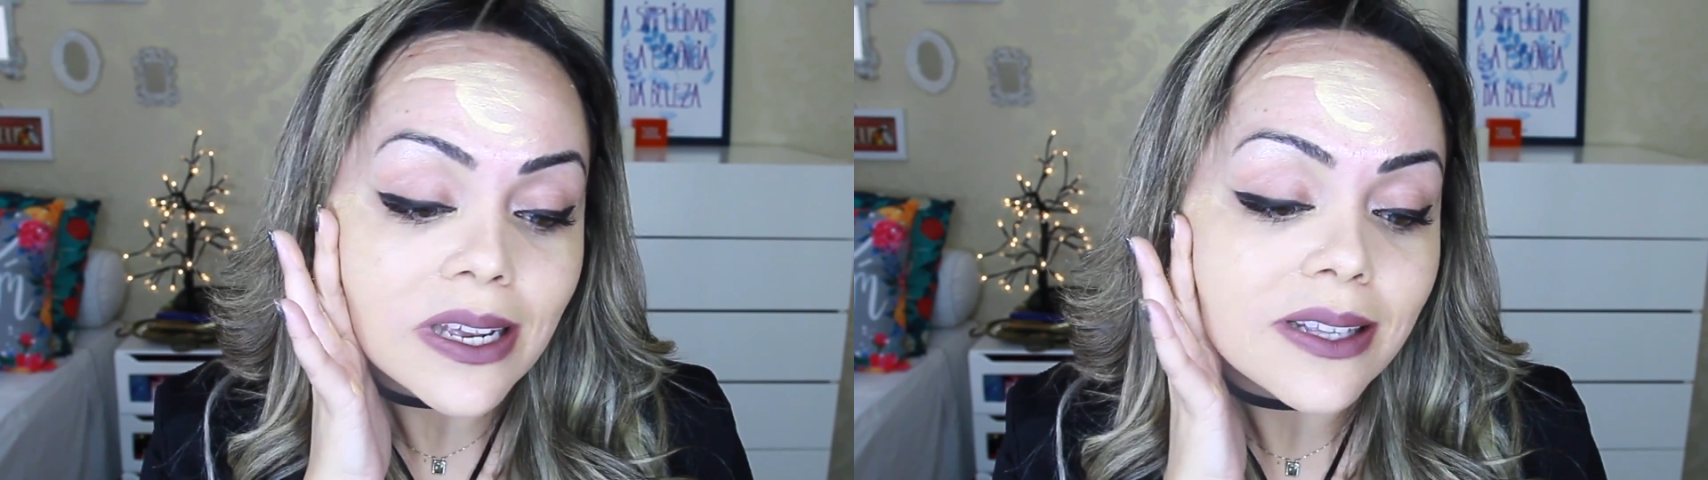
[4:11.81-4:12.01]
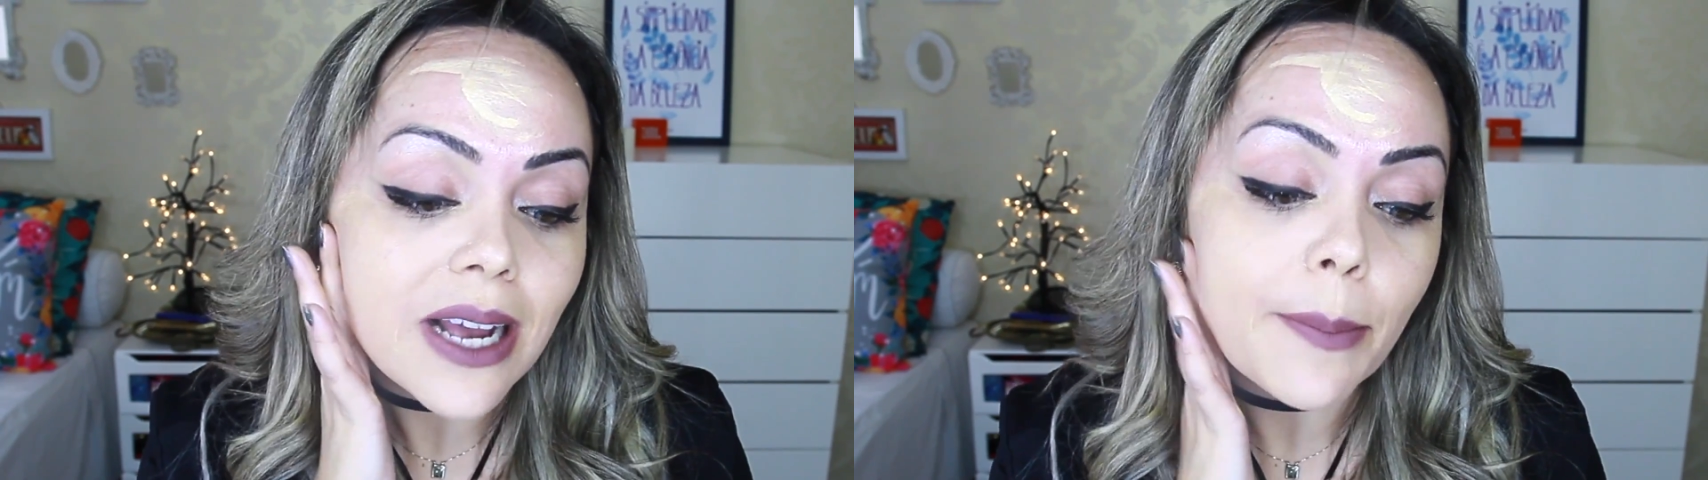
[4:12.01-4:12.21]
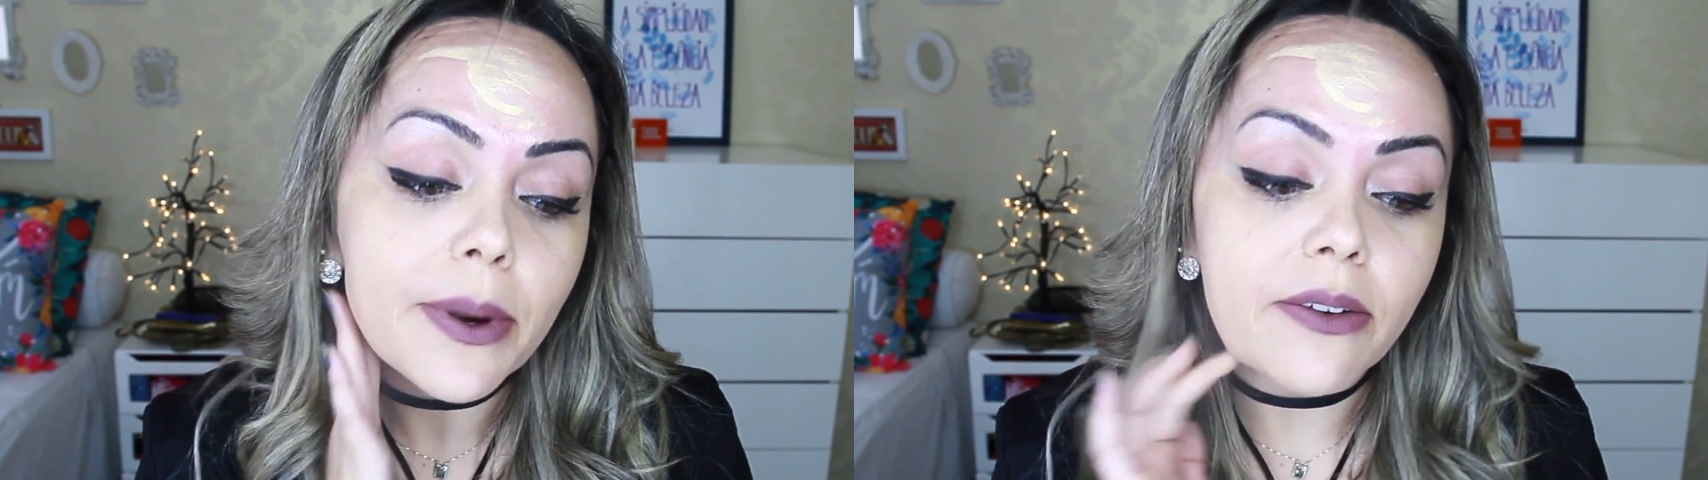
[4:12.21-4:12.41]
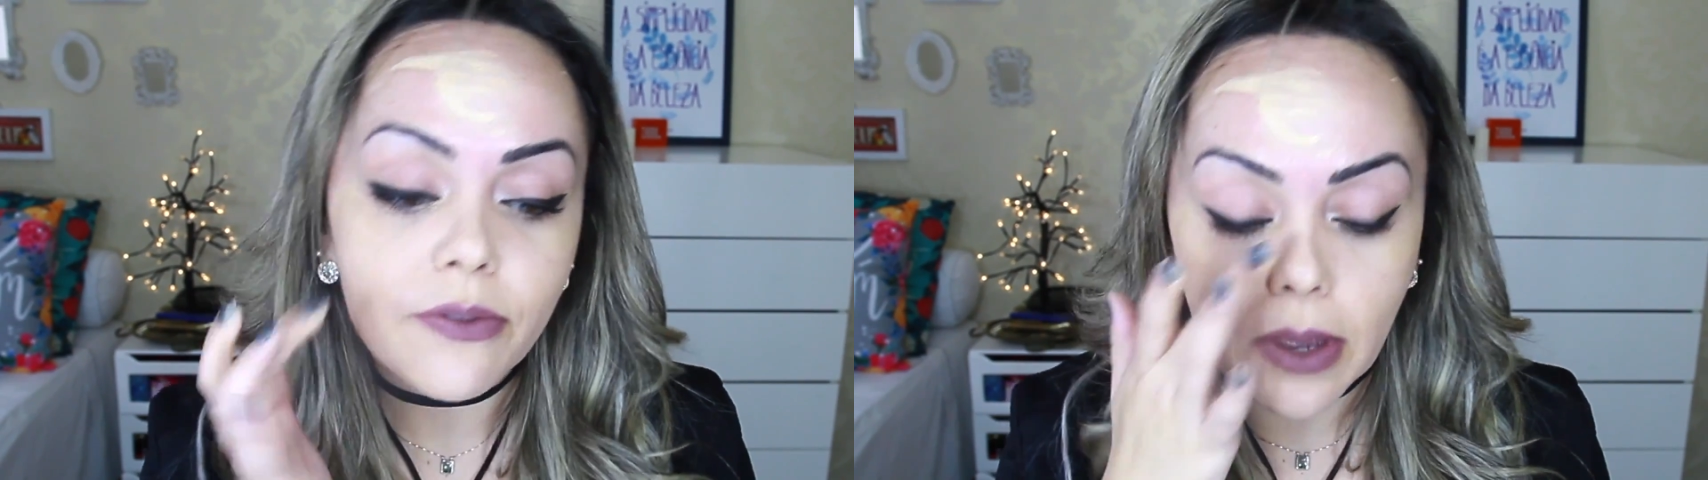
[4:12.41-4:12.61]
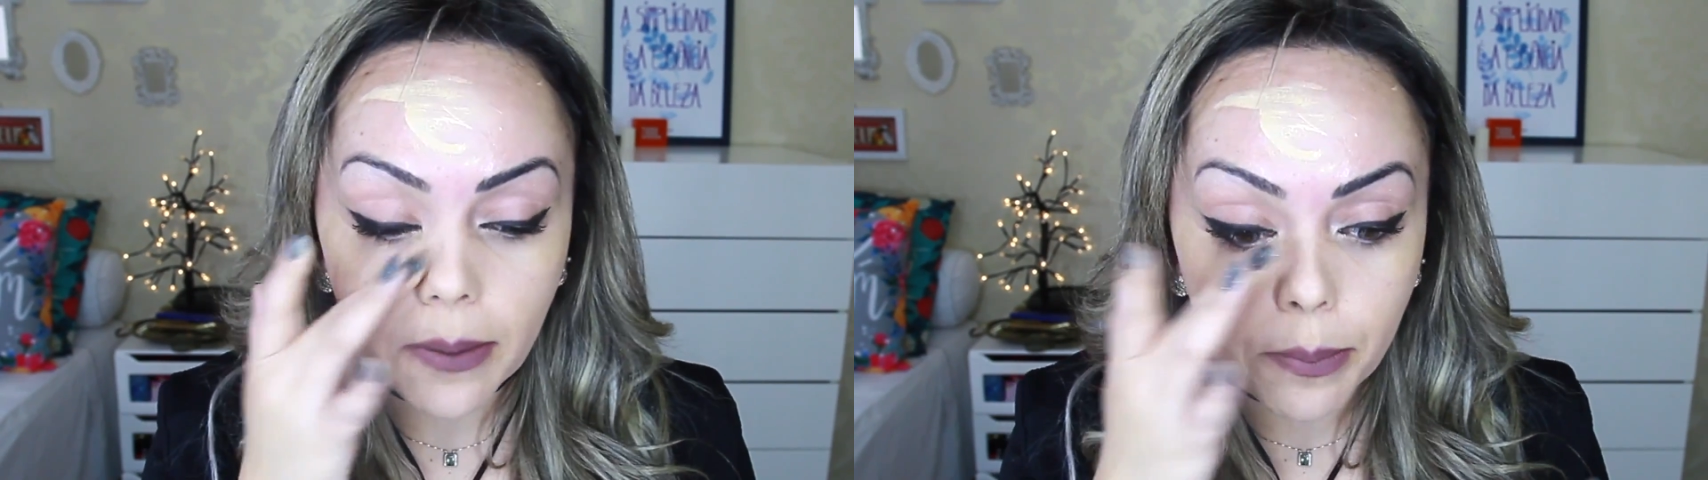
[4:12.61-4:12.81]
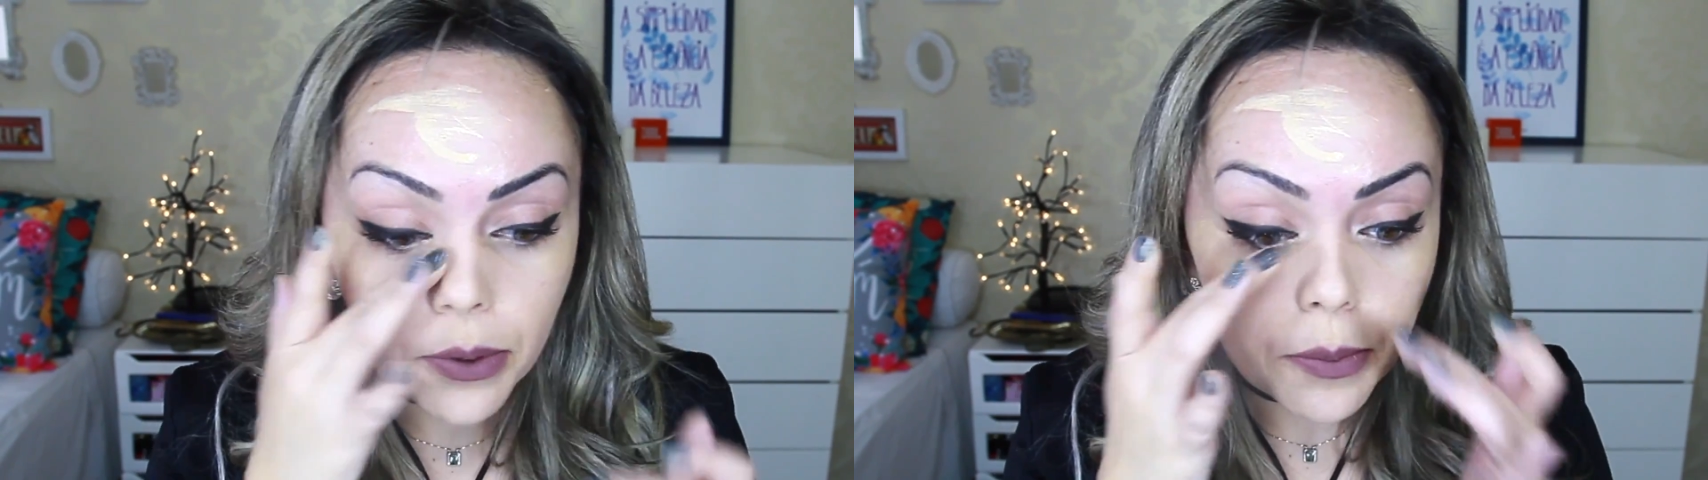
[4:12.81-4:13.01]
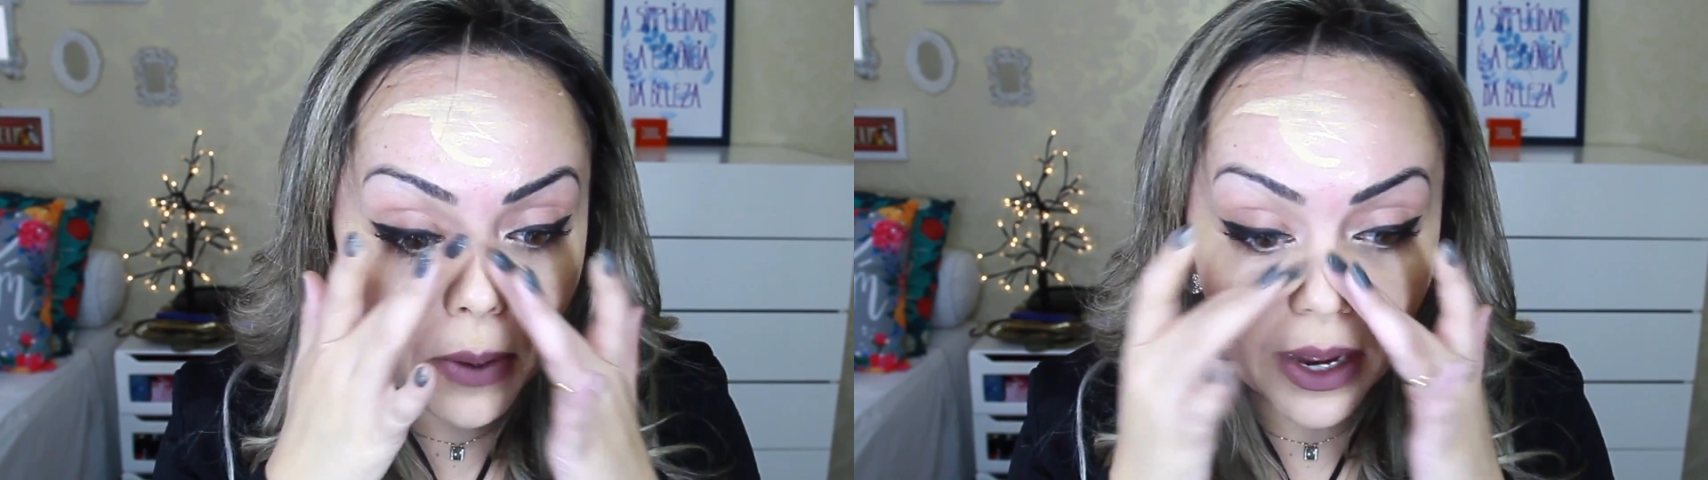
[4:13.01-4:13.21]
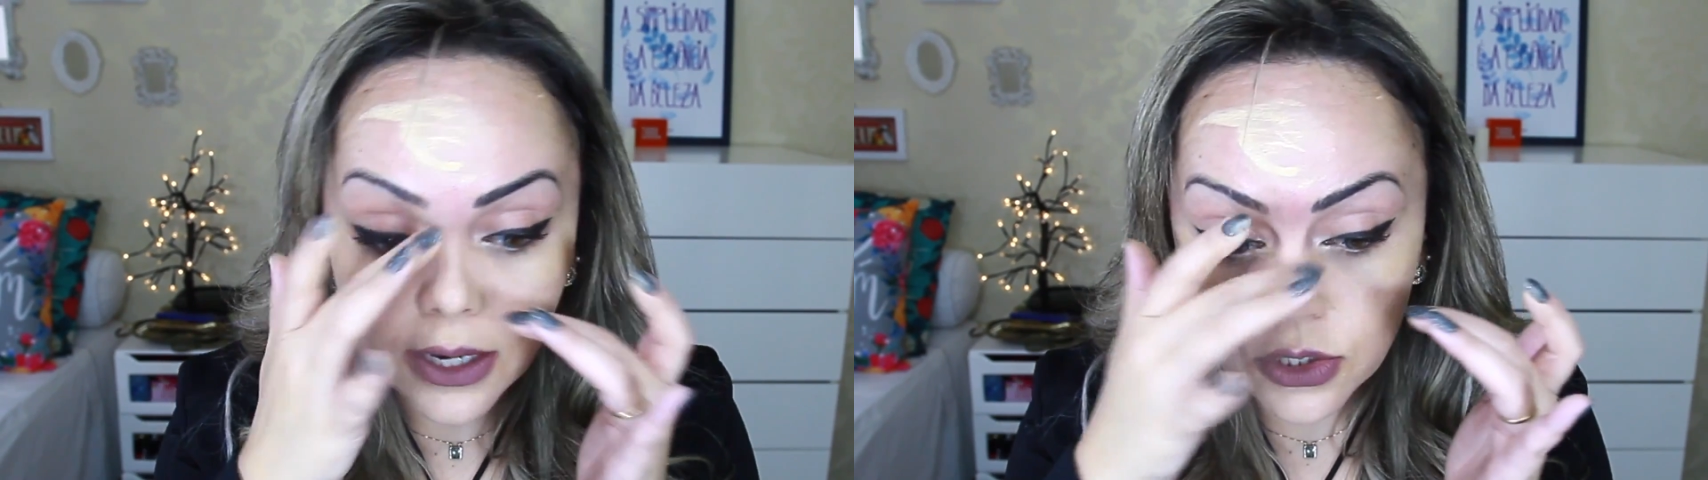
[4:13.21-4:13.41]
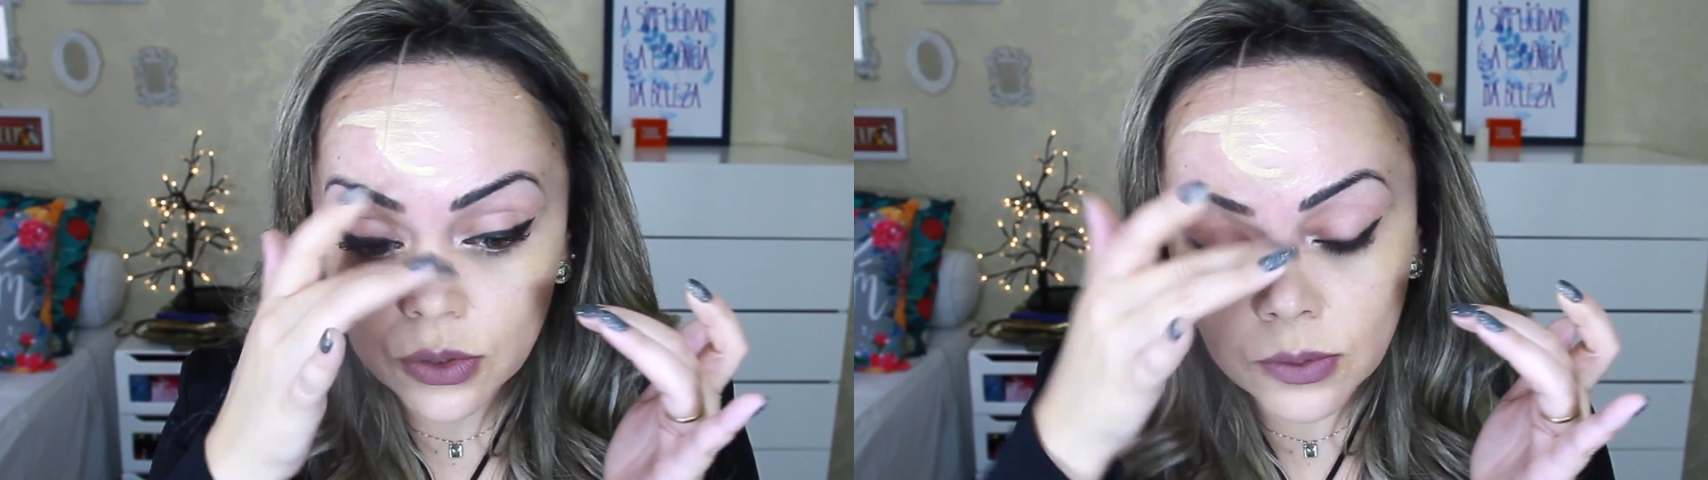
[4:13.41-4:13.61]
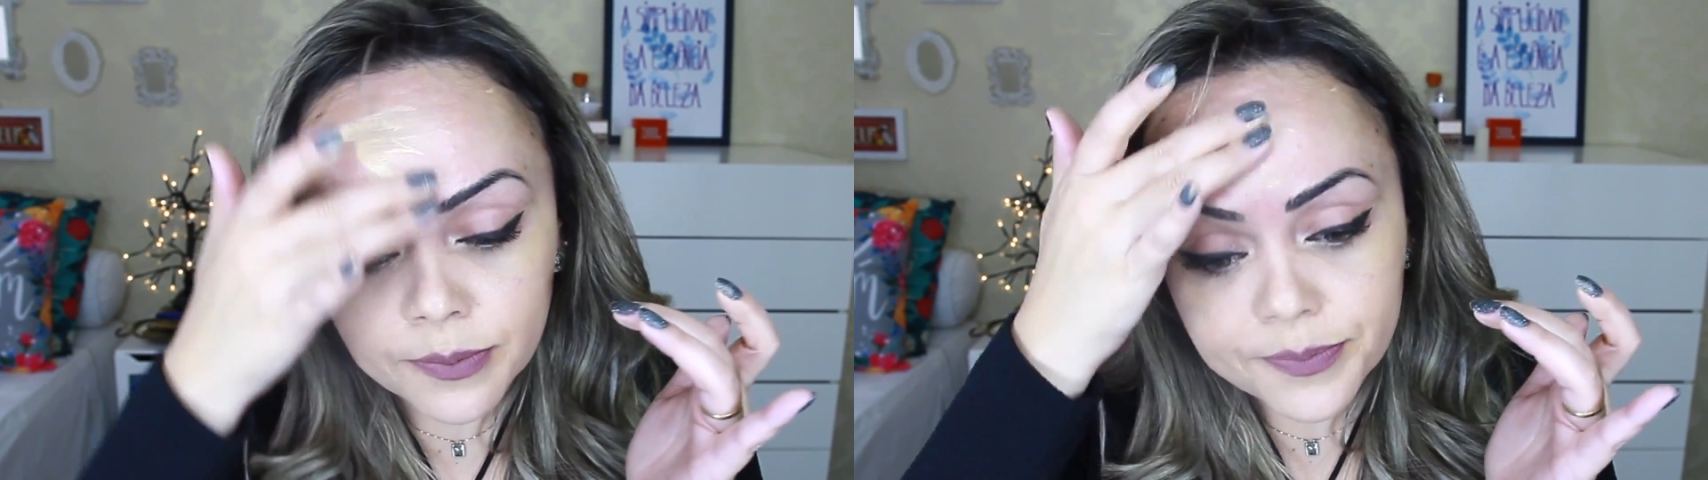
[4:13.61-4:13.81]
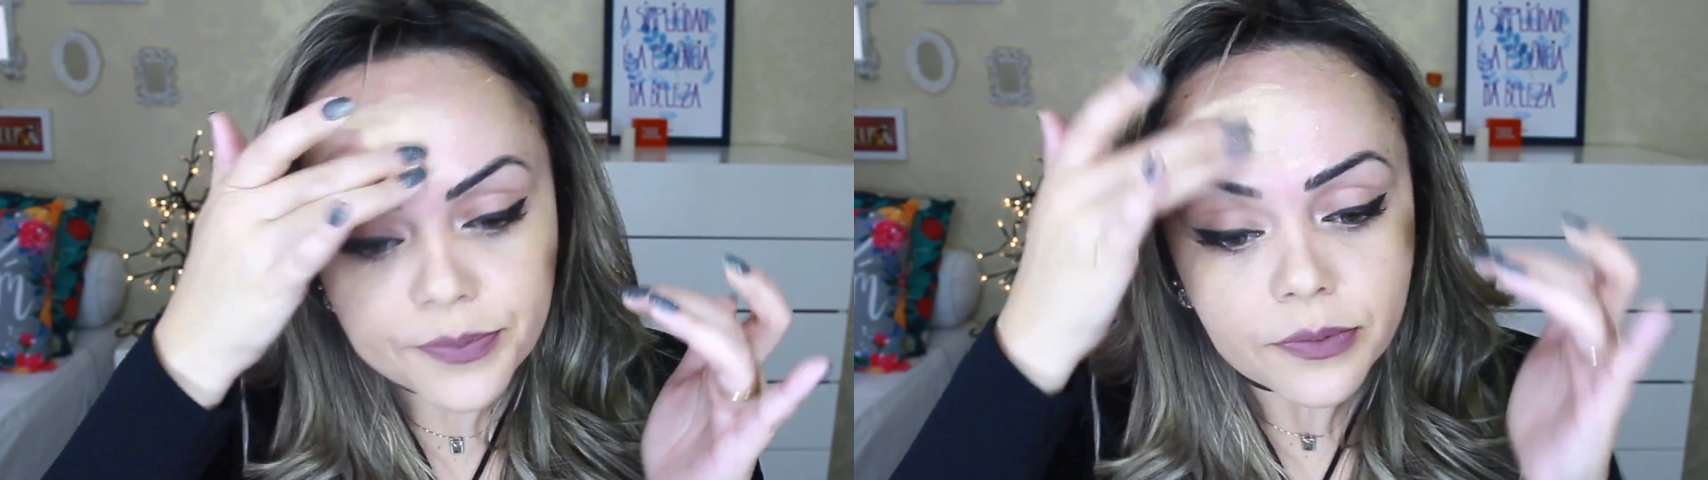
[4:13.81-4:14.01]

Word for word: que dá pra ver por baixo